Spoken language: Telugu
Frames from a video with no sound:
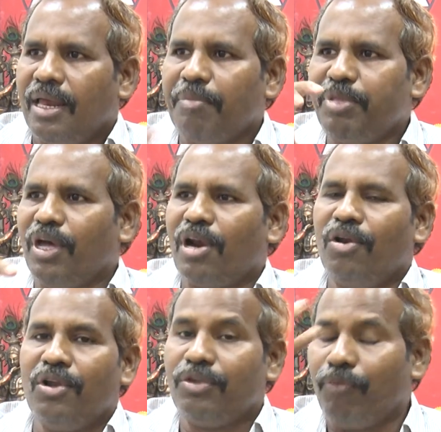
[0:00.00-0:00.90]
లబ్ధిదారుల
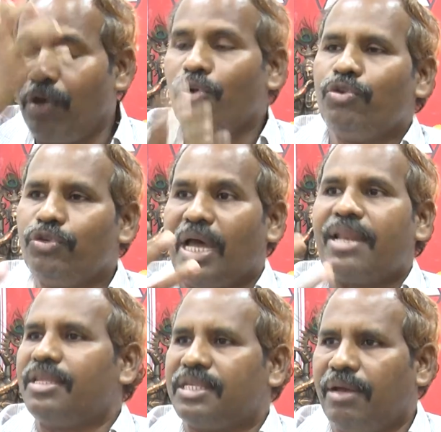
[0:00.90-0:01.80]
నుంచి వెలుగును చూసి
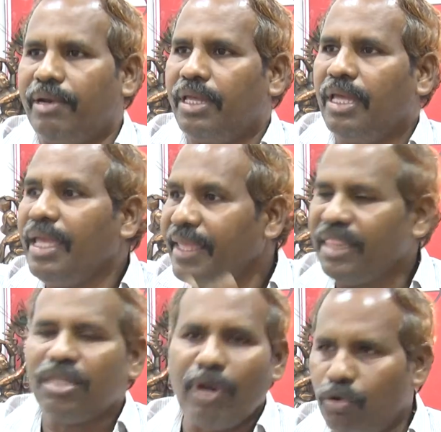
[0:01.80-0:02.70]
ఆనందిస్తున్నామని
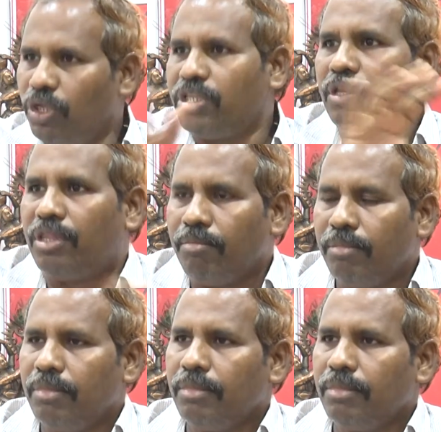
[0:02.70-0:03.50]
ఎంత వెలుగుందో తెలుద్దాం